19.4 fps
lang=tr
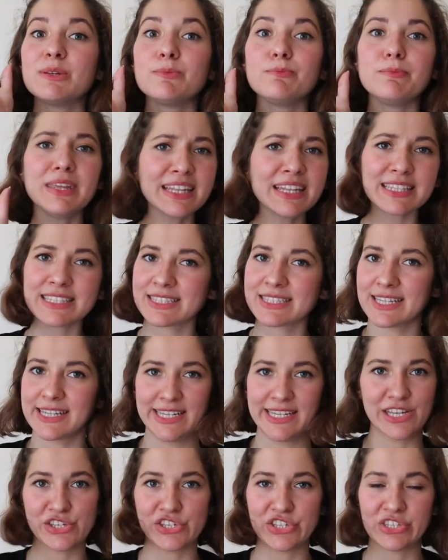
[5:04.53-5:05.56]
bir mini dizi
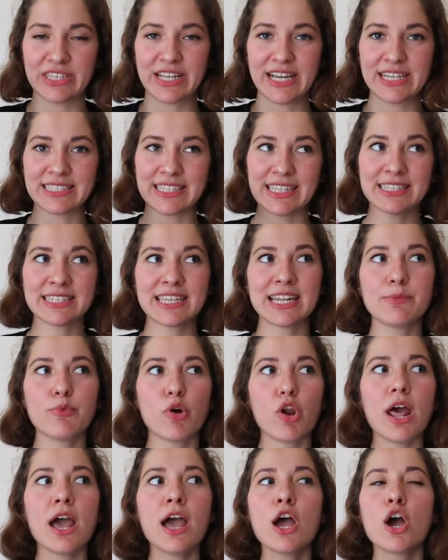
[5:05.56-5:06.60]
arayışındaysanız hani
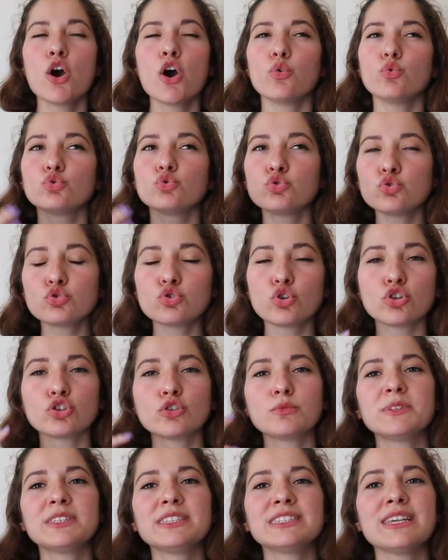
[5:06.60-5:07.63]
böyle uzun
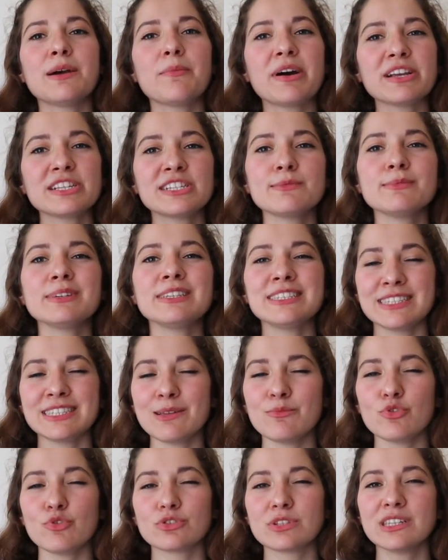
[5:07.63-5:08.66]
soluklu bir diziye başlamak
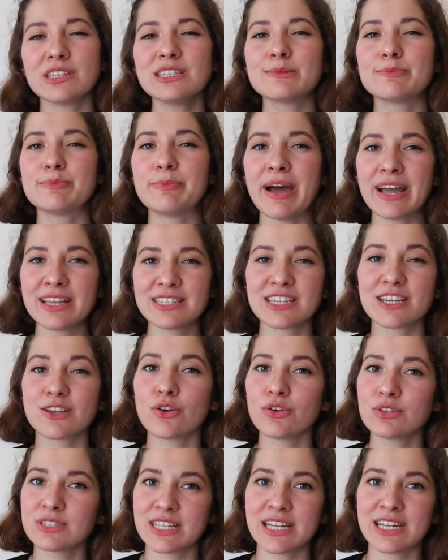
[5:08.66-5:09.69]
istemiyorsanız bence
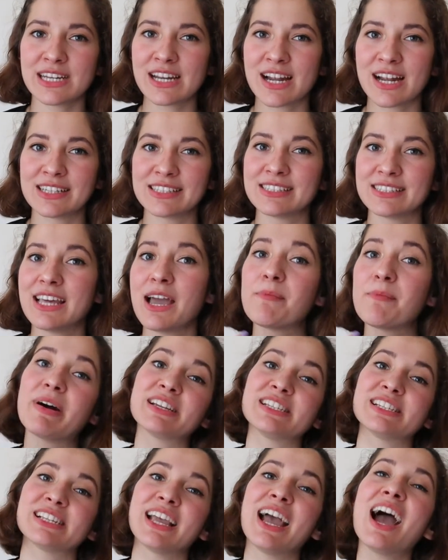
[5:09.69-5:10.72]
Gözlerin Ardında'ya
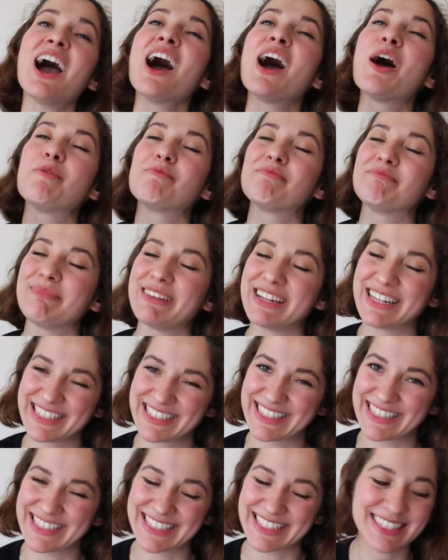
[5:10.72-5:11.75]

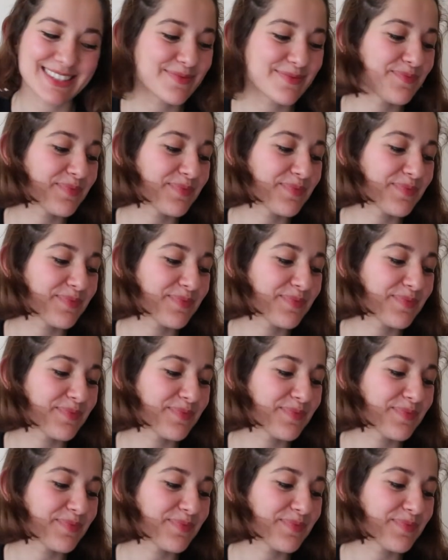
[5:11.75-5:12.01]
başlayabilirsiniz.